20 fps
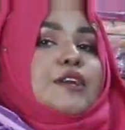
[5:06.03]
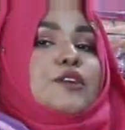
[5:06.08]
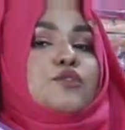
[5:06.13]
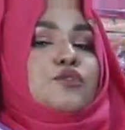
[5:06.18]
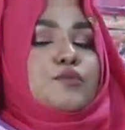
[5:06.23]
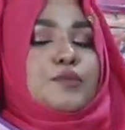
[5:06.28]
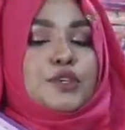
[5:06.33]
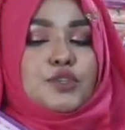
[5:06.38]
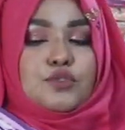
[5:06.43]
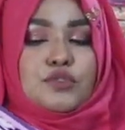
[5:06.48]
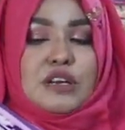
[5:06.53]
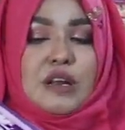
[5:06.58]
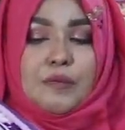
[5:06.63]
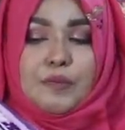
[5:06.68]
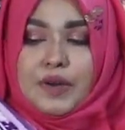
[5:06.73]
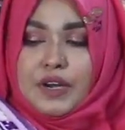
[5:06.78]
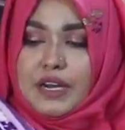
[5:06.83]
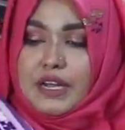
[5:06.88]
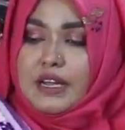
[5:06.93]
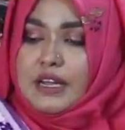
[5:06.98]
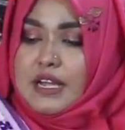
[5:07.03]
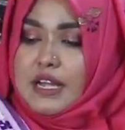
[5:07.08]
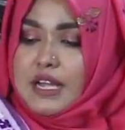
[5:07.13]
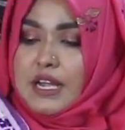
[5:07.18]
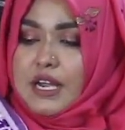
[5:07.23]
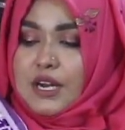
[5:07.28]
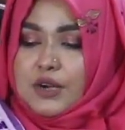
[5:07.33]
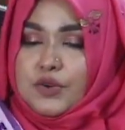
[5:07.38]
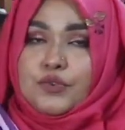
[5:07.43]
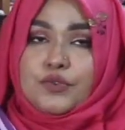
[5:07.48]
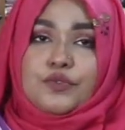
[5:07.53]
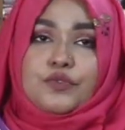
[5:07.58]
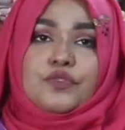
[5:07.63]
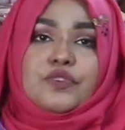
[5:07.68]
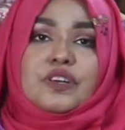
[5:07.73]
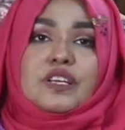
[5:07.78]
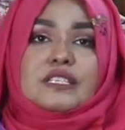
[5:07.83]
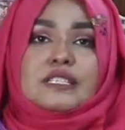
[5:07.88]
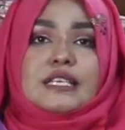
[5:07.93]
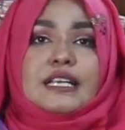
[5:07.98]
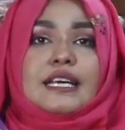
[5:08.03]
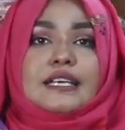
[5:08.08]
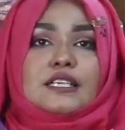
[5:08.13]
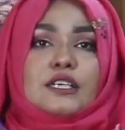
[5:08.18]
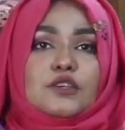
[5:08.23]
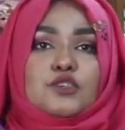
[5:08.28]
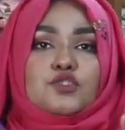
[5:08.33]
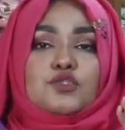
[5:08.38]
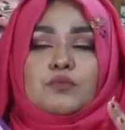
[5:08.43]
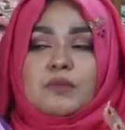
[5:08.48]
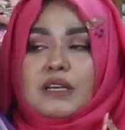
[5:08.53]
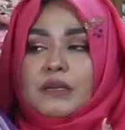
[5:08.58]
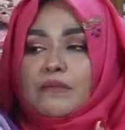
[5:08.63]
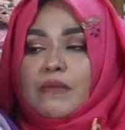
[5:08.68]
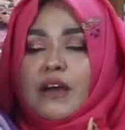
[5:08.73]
এরকম কিন্তু না আপনারা ড্রেসে একটা মানে